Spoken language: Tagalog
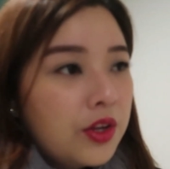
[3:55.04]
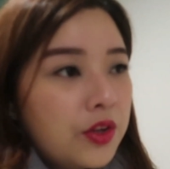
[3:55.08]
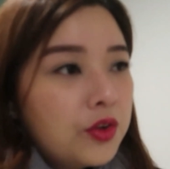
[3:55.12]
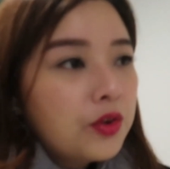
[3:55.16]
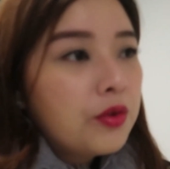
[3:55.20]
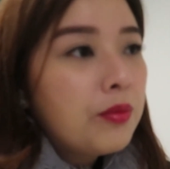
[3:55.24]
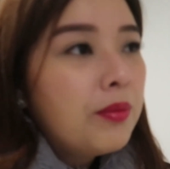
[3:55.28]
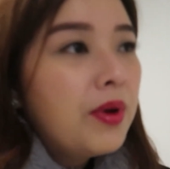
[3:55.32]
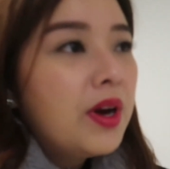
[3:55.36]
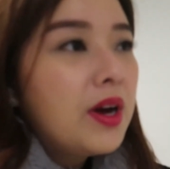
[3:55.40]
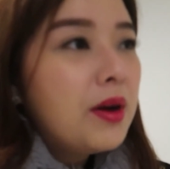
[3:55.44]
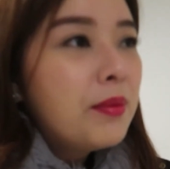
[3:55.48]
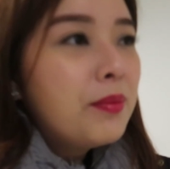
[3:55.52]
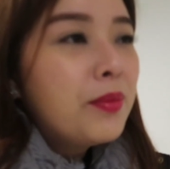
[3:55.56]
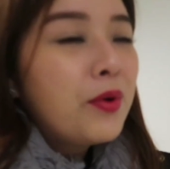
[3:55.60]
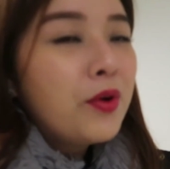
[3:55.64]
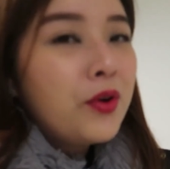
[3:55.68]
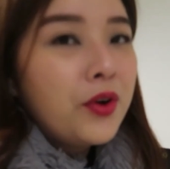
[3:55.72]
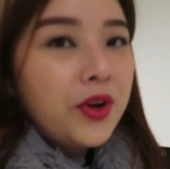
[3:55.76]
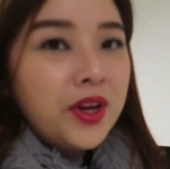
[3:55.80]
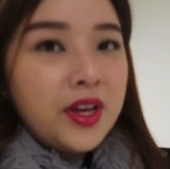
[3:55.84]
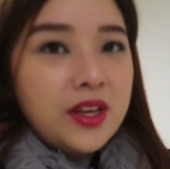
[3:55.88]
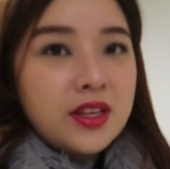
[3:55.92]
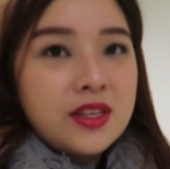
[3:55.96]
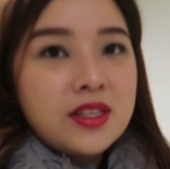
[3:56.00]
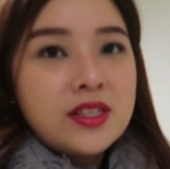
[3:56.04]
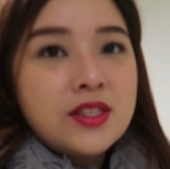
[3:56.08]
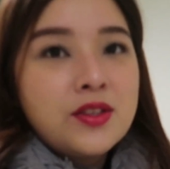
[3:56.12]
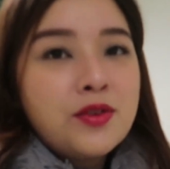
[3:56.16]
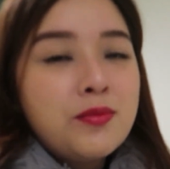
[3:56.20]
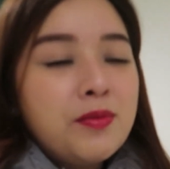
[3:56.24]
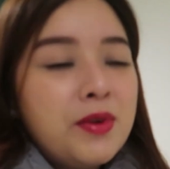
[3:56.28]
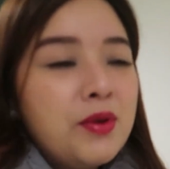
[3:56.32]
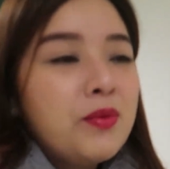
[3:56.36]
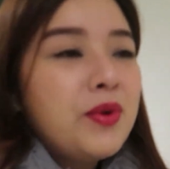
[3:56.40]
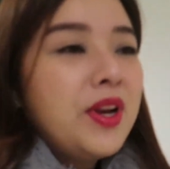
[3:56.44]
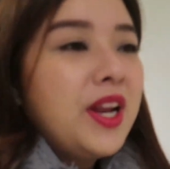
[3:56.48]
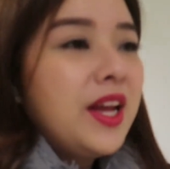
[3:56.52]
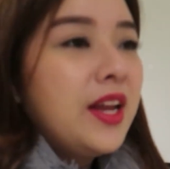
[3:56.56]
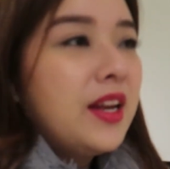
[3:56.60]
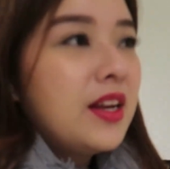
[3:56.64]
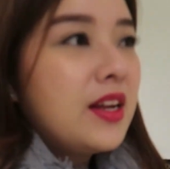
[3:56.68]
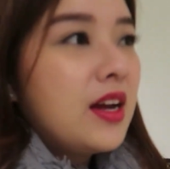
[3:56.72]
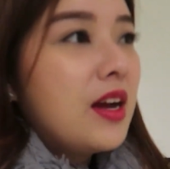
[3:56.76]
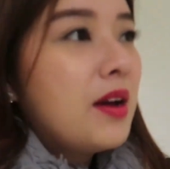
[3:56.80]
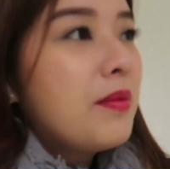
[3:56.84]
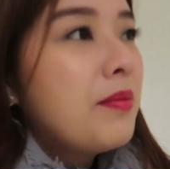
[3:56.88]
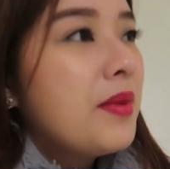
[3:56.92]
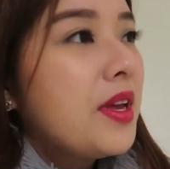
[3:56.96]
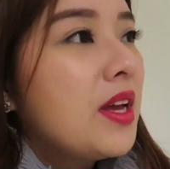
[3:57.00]
Yung mga boys, humiwalay
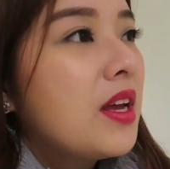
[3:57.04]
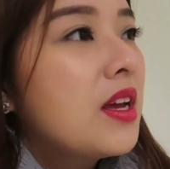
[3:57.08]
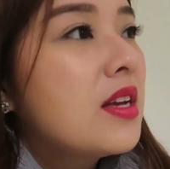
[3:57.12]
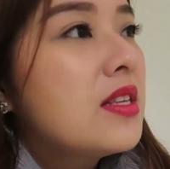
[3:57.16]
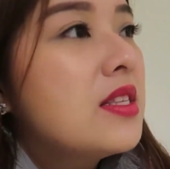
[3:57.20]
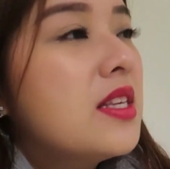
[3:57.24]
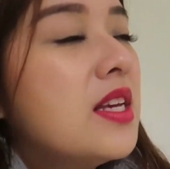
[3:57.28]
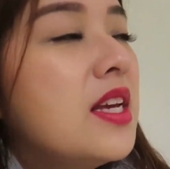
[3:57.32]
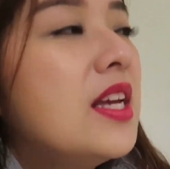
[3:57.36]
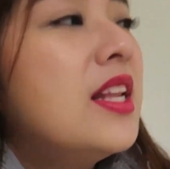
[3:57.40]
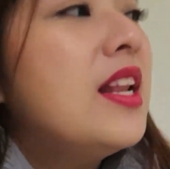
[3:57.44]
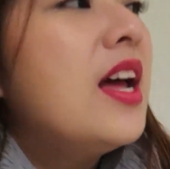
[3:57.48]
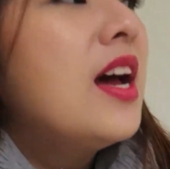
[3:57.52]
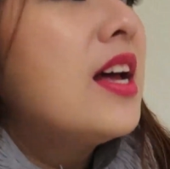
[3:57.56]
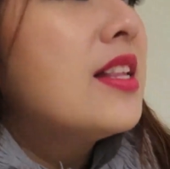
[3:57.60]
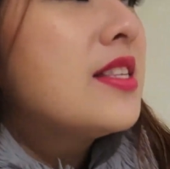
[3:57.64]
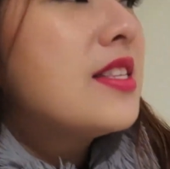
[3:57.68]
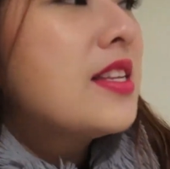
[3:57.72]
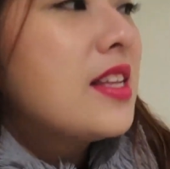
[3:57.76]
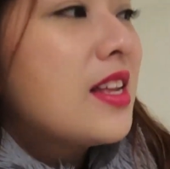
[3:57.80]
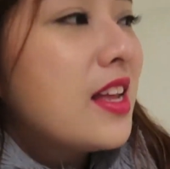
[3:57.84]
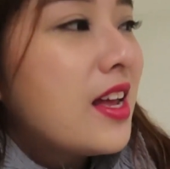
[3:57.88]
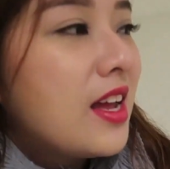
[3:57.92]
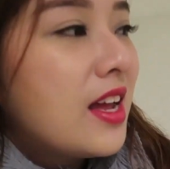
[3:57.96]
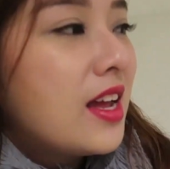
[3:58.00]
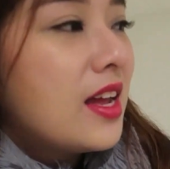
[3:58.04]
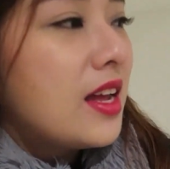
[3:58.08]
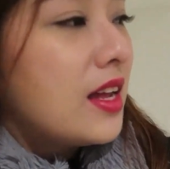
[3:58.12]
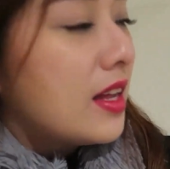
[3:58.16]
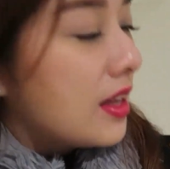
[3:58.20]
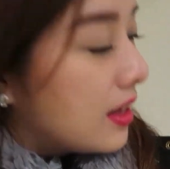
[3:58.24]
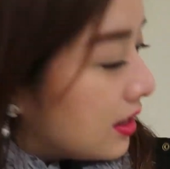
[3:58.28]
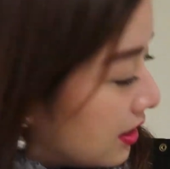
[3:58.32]
na kami kasi lahat sila,